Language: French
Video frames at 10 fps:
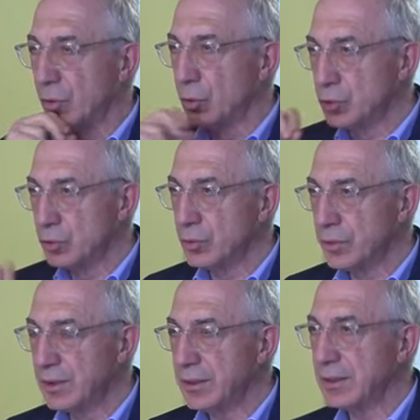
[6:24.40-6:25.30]

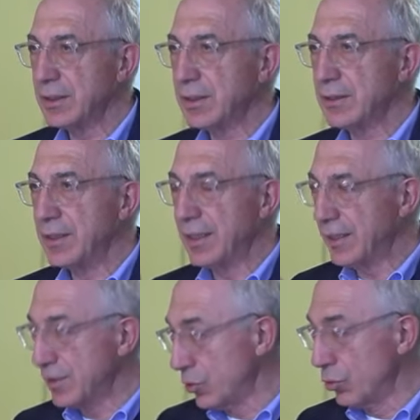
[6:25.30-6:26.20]
Aujourd'hui, les
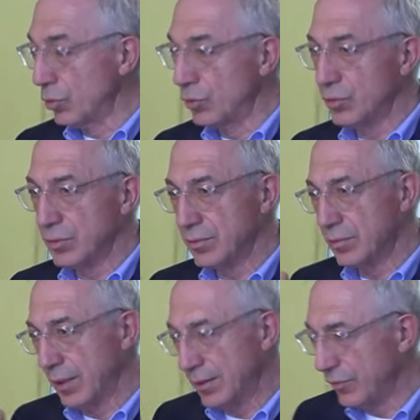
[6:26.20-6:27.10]
questions
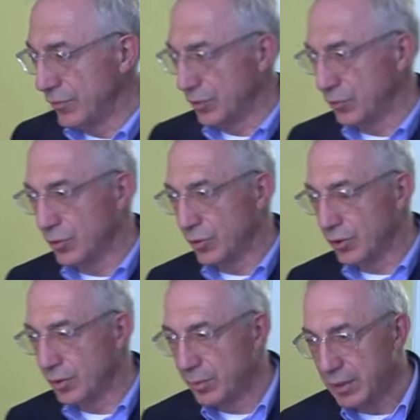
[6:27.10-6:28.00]
de la défense en
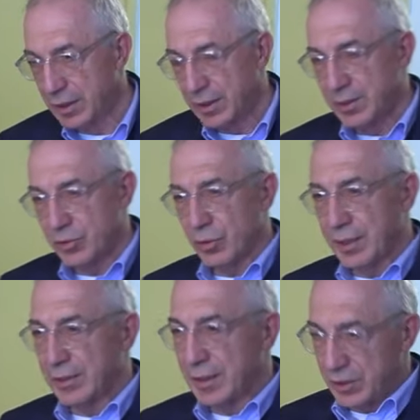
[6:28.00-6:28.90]
Europe se
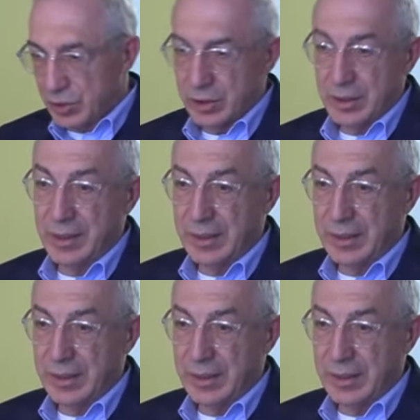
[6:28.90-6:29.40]
rattachent